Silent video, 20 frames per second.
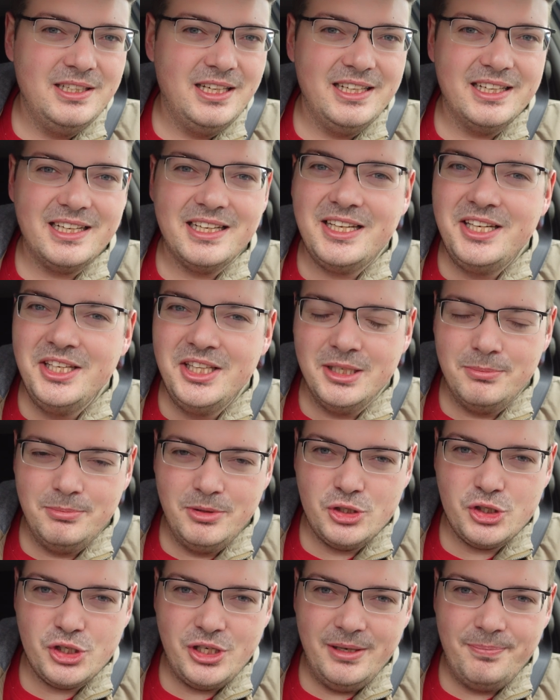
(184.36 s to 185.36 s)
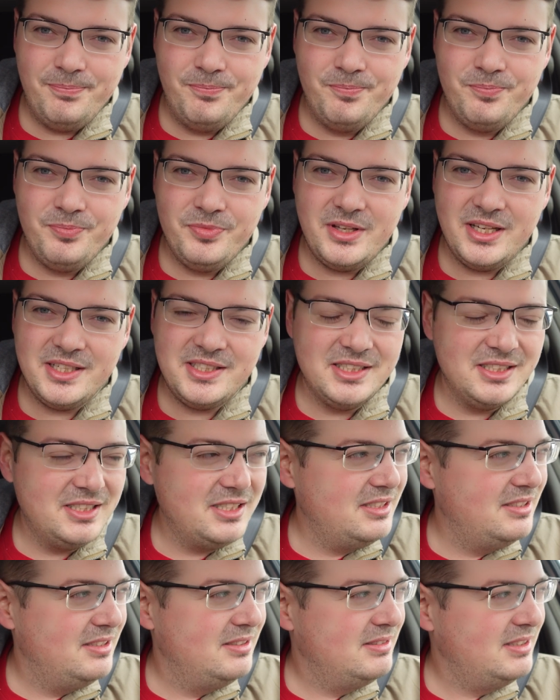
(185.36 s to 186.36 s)
da ihre Kinder mitschleppen, das
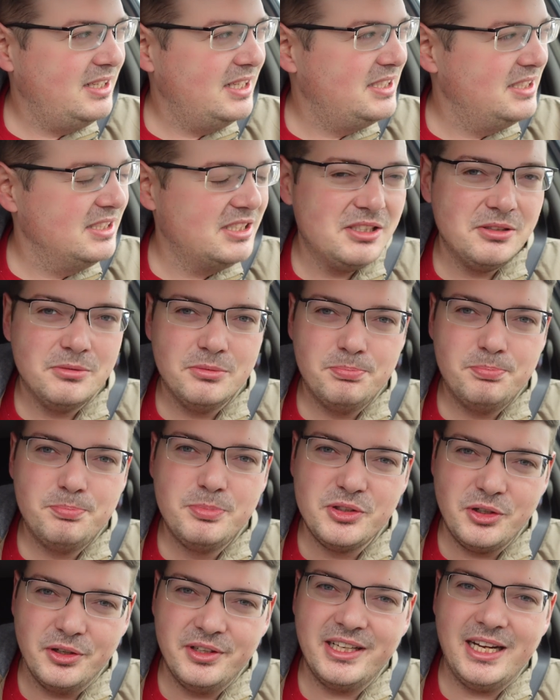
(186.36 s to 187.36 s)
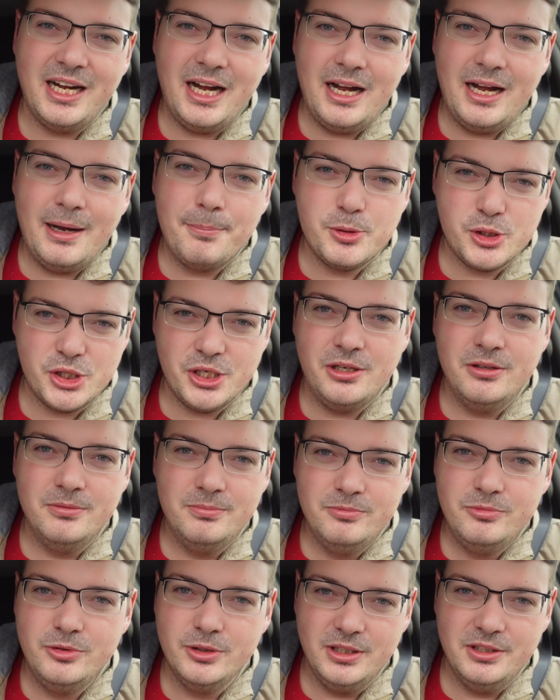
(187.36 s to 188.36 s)
ist, das ist so besonderer
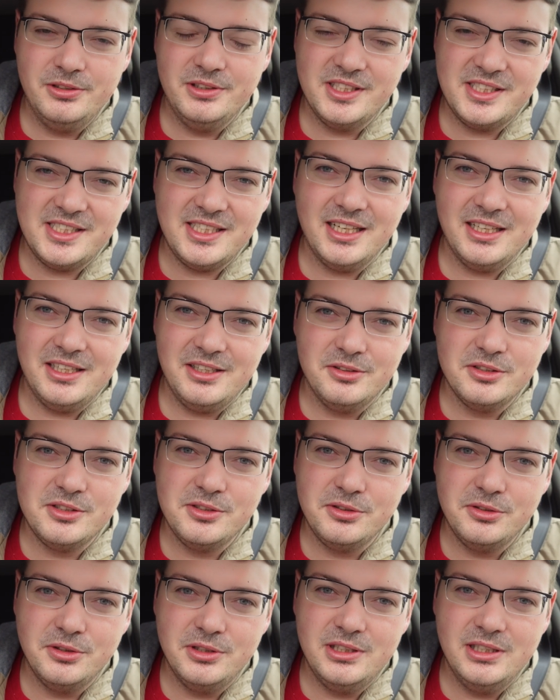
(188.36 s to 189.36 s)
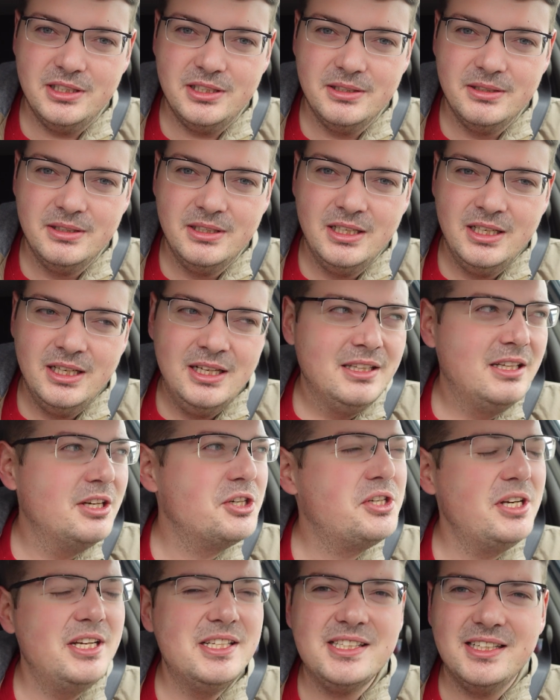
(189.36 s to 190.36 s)
Abschaum, wirklich. Und das sage ich auch so deutlich. Da
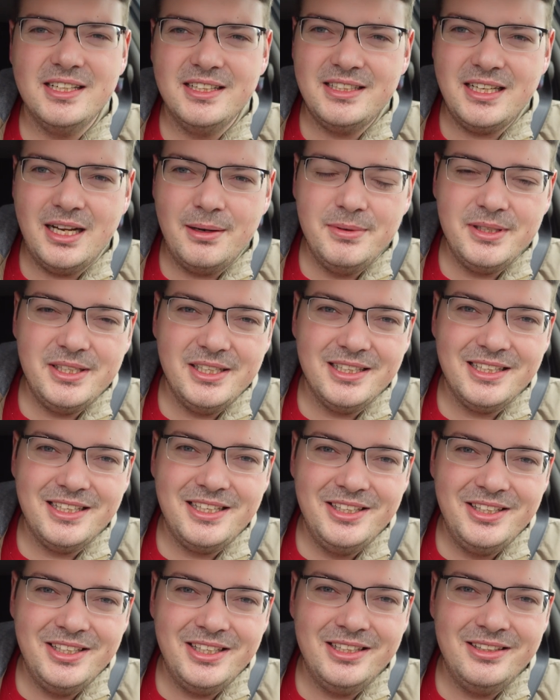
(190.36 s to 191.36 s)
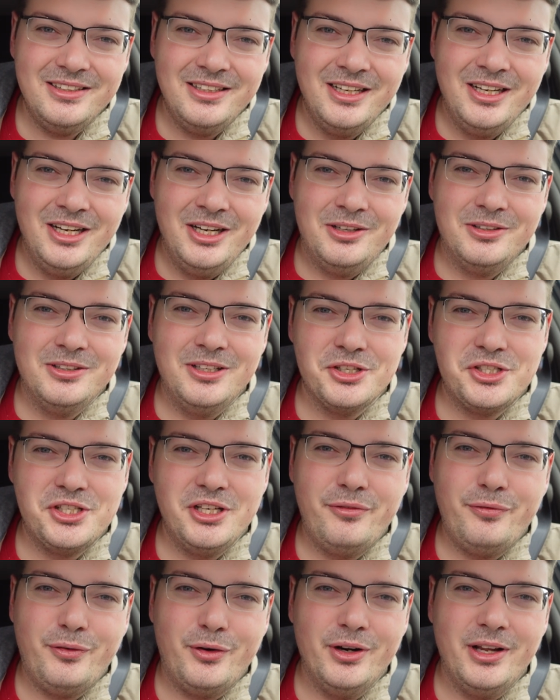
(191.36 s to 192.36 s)
stehen sie dann da mit ihren Kindern und dann
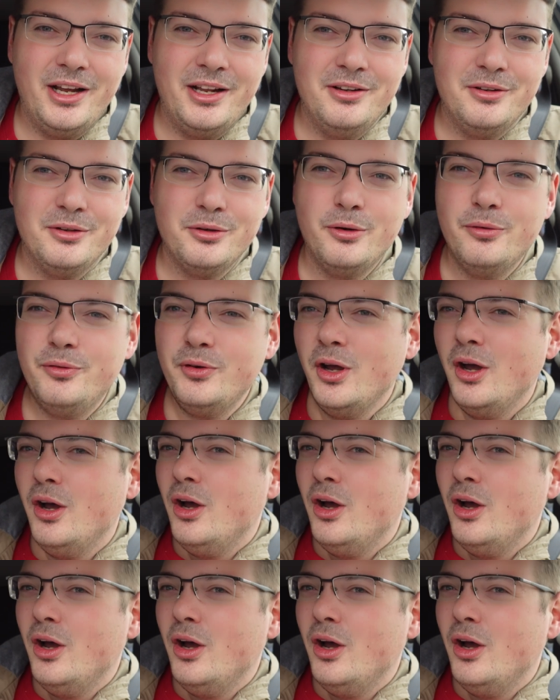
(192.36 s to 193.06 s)
steht vorne einer und ruft,